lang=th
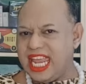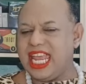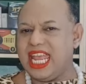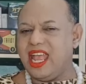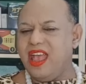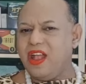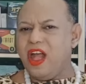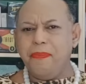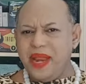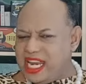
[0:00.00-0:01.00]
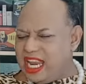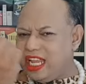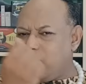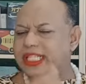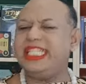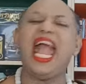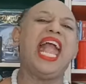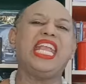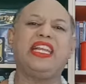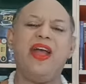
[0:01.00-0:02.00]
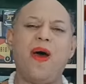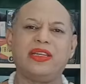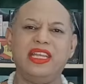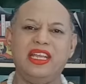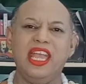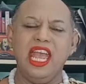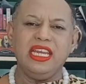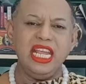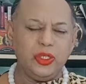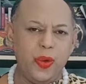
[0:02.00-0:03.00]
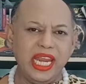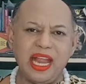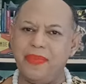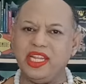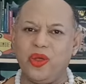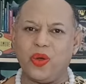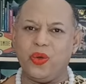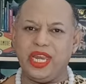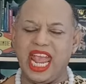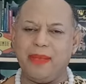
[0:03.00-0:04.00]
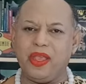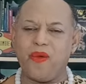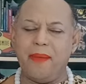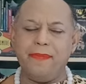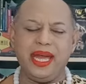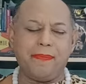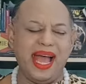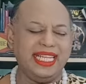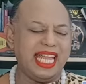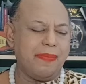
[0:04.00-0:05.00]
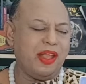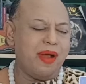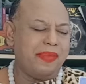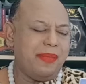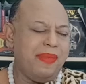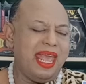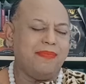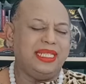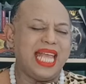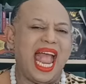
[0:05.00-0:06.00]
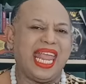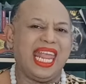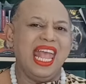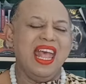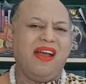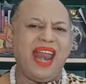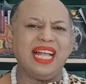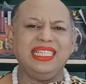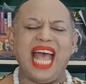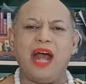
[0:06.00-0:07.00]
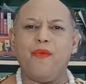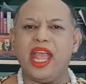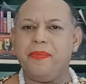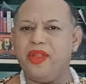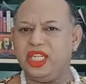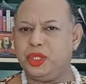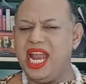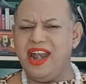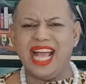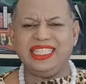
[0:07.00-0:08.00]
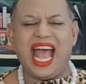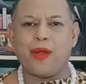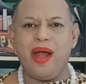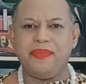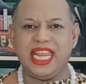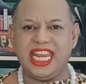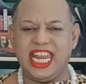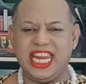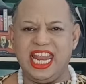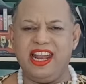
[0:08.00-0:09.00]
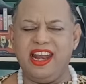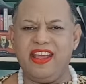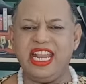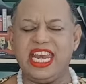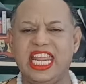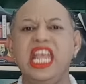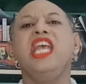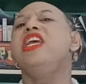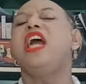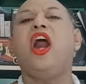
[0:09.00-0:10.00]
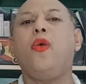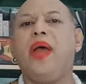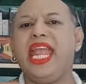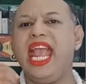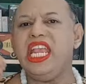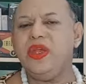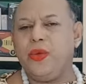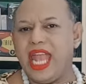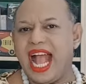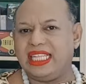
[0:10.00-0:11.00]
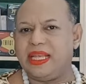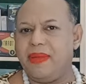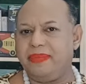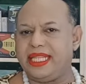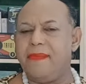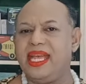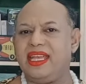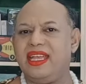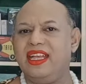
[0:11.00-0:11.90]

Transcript: ดี ก็เป็นกุญแจอีกดอกหนึ่งที่ช่วยทำให้โตคุณเองมีความเบิกบานใจมีความอิ่มเอมใจ รักษาไวเบรชั่น รักษาความถี่ดี ๆ เลิศๆอันนี้ เอาไว้ให้อยู่อย่างสม่ำเสมอ